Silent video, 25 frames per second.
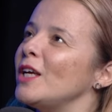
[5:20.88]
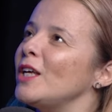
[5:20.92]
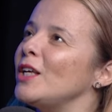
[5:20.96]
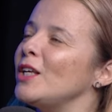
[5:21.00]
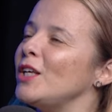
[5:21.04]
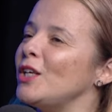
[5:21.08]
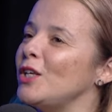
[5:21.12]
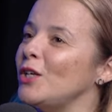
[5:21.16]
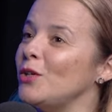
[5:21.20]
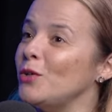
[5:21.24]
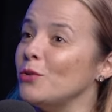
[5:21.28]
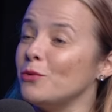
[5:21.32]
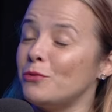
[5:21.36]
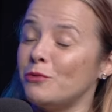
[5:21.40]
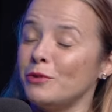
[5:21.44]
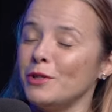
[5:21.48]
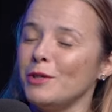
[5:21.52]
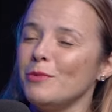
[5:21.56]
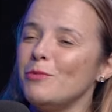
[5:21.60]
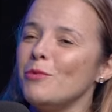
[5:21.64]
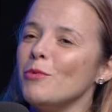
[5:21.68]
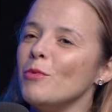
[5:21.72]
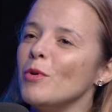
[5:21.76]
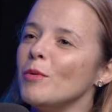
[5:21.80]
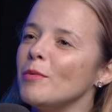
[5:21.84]
e o
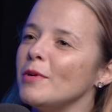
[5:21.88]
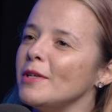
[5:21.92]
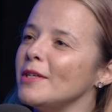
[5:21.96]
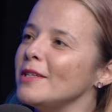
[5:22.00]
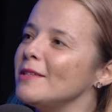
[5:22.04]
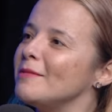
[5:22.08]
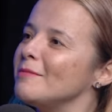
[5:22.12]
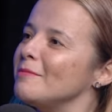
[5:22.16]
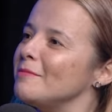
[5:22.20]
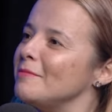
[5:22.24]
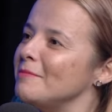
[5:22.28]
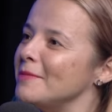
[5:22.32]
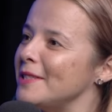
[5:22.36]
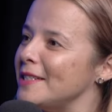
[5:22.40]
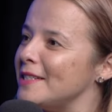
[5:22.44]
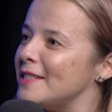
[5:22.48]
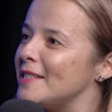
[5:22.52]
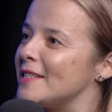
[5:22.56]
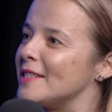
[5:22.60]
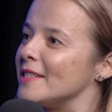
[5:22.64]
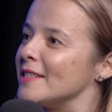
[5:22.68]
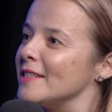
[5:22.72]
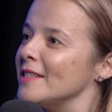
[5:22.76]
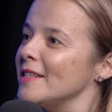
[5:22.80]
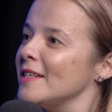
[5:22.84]
Filipe, o meu marido, me
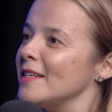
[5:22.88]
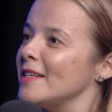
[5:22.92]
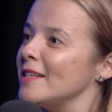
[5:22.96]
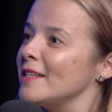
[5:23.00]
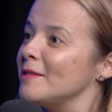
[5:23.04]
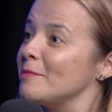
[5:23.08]
disse: